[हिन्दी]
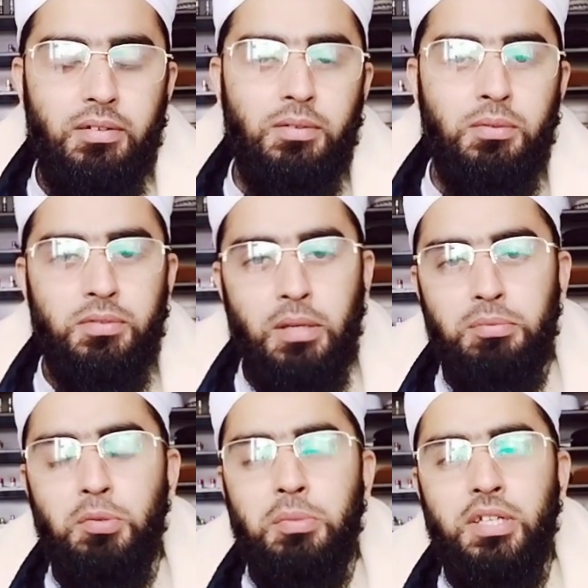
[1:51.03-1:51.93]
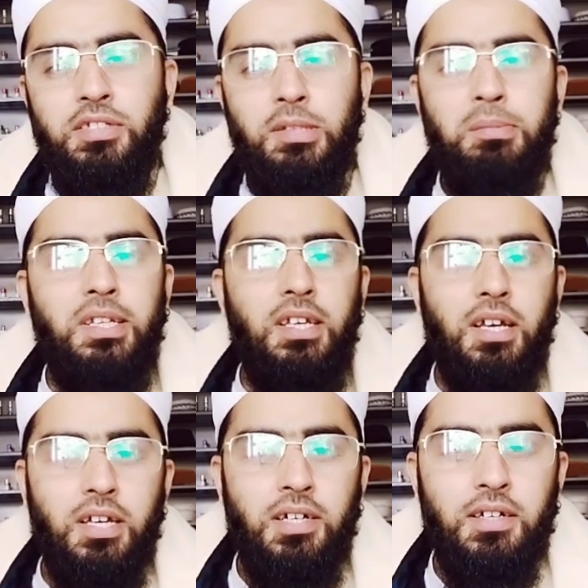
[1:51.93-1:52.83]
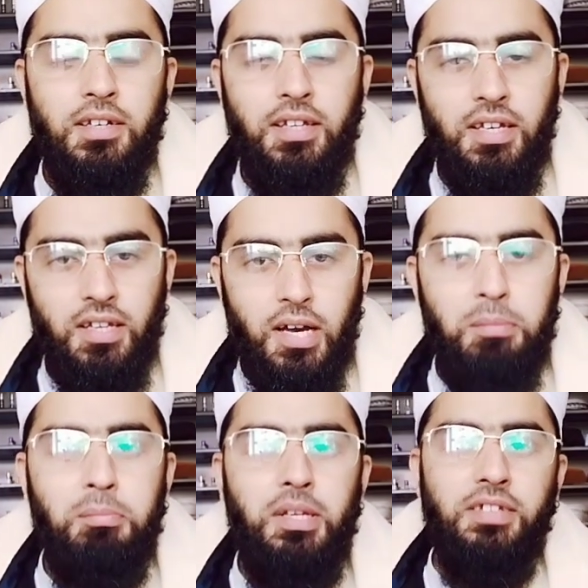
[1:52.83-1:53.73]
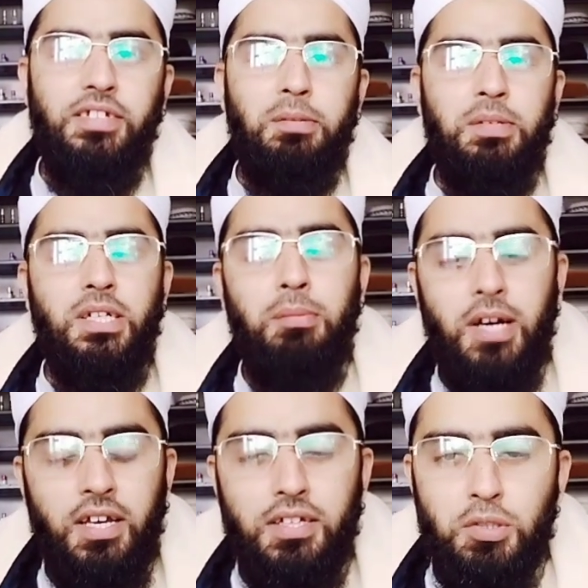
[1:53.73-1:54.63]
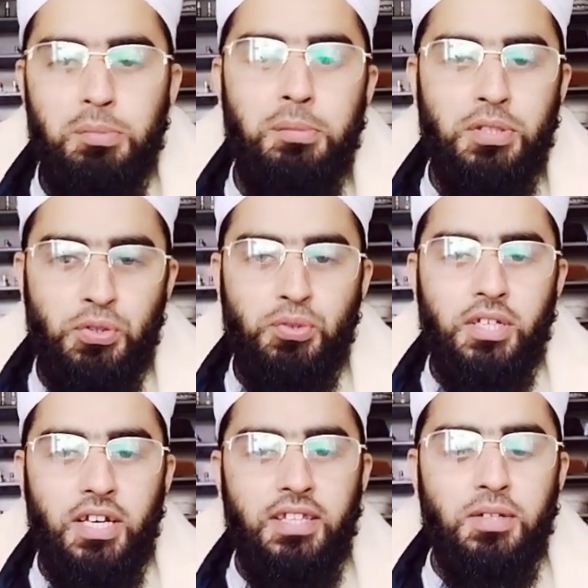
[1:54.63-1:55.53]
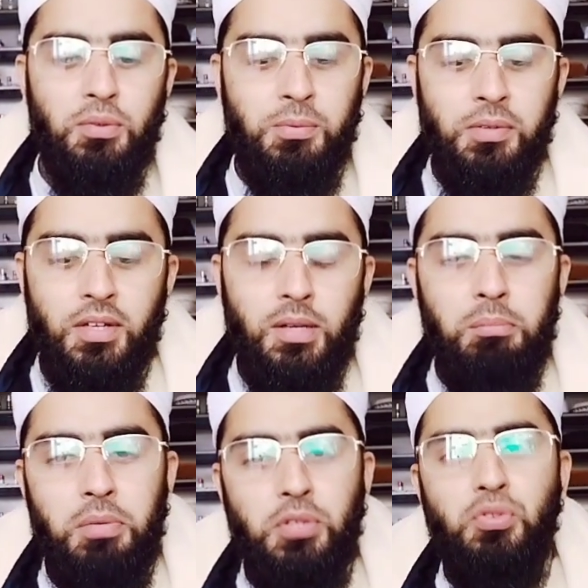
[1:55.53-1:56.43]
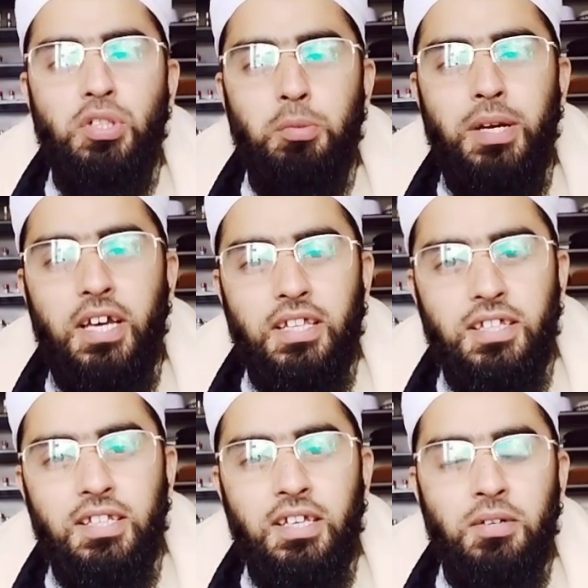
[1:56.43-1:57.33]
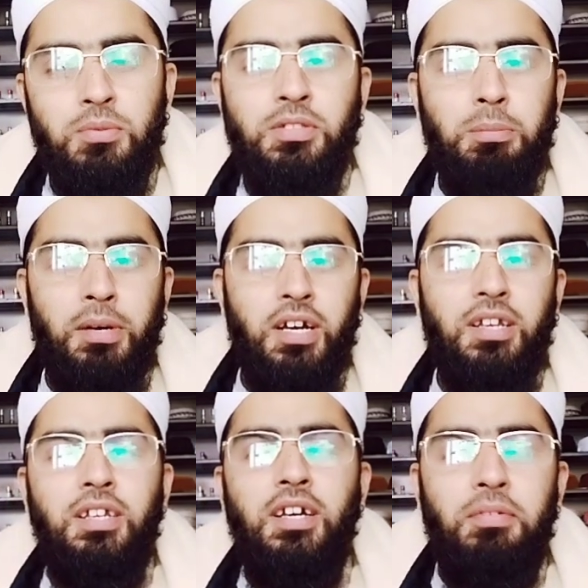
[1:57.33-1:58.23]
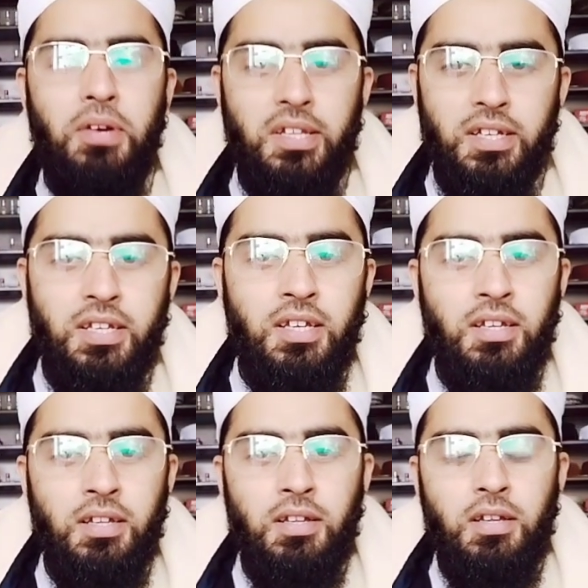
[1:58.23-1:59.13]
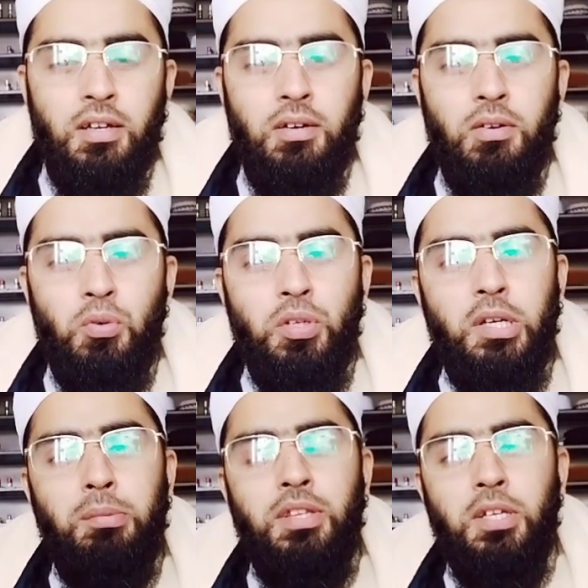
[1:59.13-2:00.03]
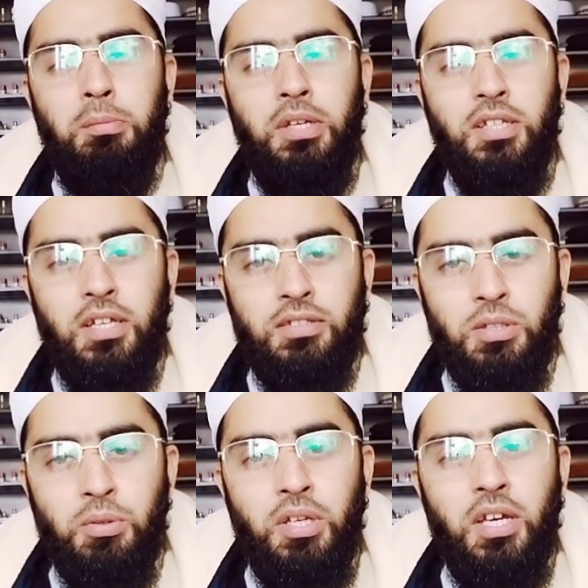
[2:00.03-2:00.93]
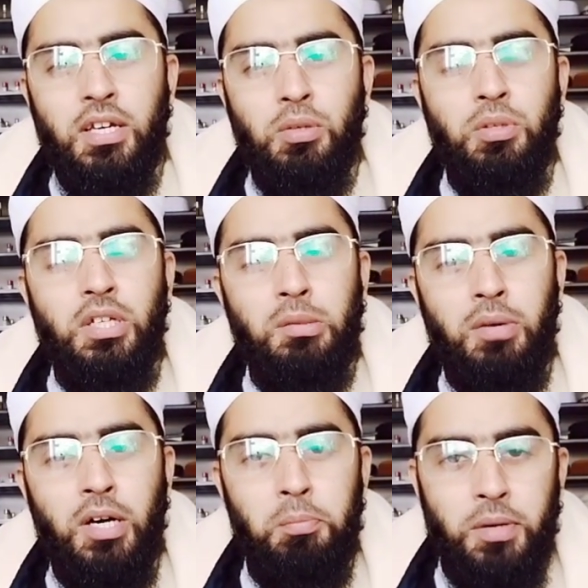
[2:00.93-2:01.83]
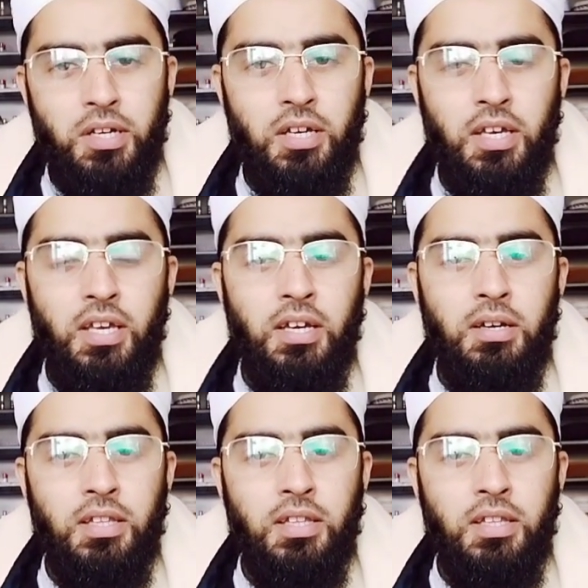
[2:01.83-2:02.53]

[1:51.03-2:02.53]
तब तो मेरे जहन में नहीं आया लेकिन अब मेरे जहन में जब आया तो मैं बच्चों से कहता हूँ बड़ों से तो मैं कहता नहीं उनसे पंगा लेने का फ़ायदा नहीं उनकी भी तरबियत ऐसी हुई है कि उनके दिमाग पक गए हैं गंदी